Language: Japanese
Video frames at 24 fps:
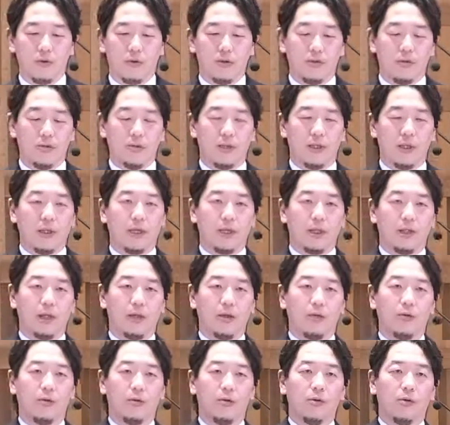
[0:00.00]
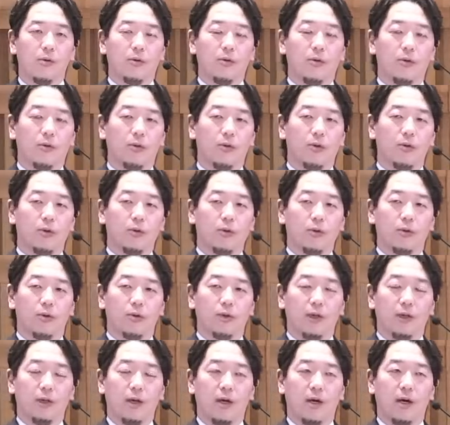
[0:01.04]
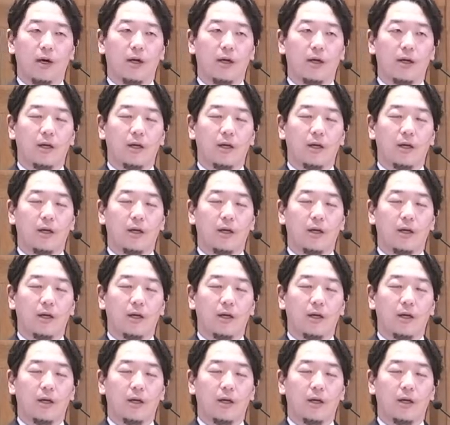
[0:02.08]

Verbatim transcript: ふざけてこうちょっとなんか